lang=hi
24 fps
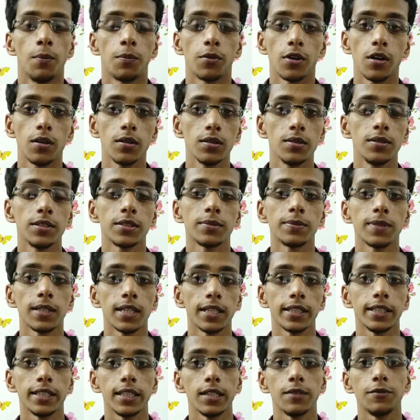प्रॉब्लम इस पर
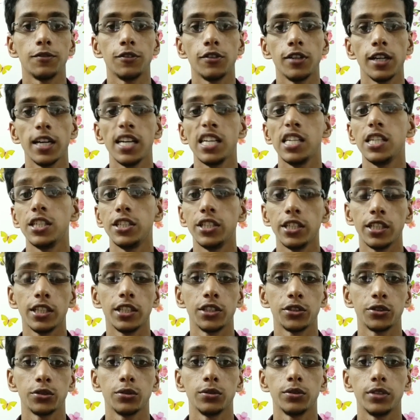लगी है वो है हीटिंग
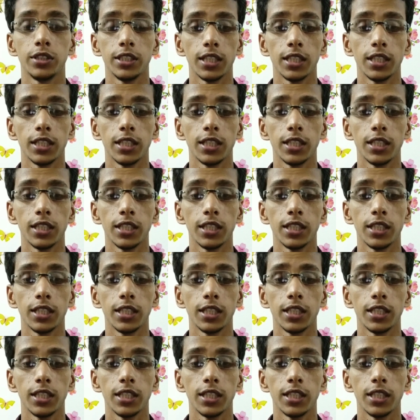इशू